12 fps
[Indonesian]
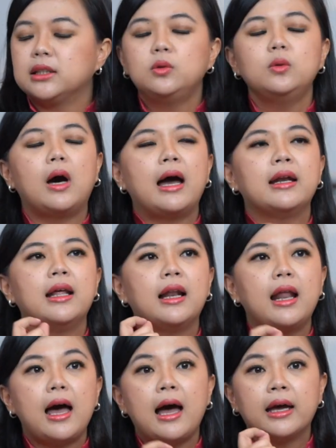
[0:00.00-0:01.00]
Itu
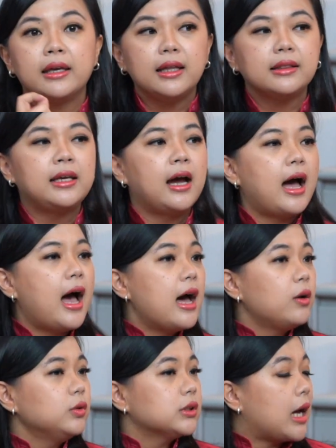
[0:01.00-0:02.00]
adalah ayat yang
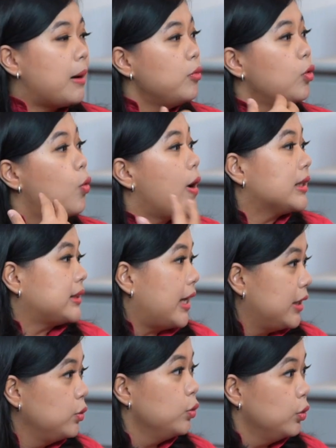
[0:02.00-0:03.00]
harus kamu
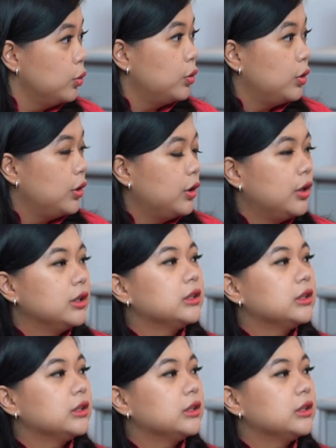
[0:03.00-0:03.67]
kuasai dulu yeah.